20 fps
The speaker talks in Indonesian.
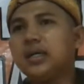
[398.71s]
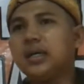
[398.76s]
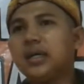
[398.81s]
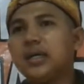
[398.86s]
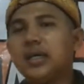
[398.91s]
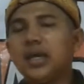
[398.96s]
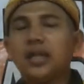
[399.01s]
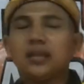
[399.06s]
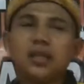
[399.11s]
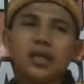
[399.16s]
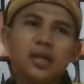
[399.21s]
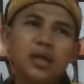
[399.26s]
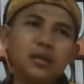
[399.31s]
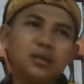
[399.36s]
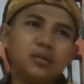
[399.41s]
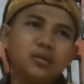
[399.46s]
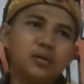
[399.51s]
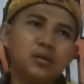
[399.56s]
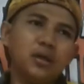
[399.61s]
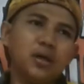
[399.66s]
kegiatan
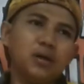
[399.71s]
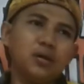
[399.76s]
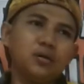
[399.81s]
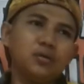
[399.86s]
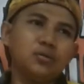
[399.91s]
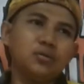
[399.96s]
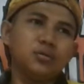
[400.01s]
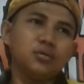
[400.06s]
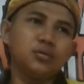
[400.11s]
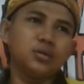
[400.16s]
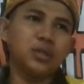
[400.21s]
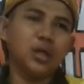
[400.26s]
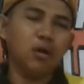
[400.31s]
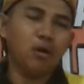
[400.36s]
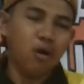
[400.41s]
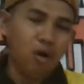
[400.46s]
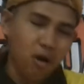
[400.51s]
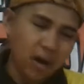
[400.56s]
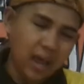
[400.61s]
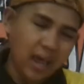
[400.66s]
atau
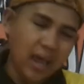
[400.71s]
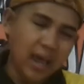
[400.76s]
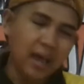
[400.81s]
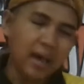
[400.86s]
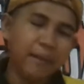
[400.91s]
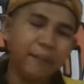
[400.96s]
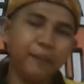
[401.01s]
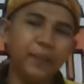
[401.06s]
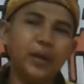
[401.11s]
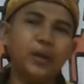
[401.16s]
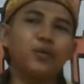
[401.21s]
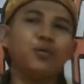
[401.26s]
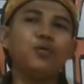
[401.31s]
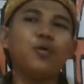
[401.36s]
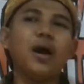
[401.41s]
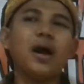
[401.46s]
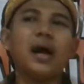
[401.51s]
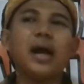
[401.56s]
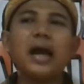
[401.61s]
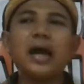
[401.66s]
sekolah
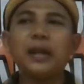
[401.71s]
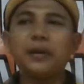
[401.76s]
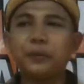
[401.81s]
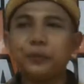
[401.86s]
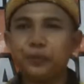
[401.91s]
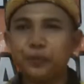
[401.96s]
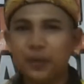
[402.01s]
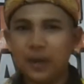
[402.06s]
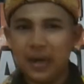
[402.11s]
P2K2.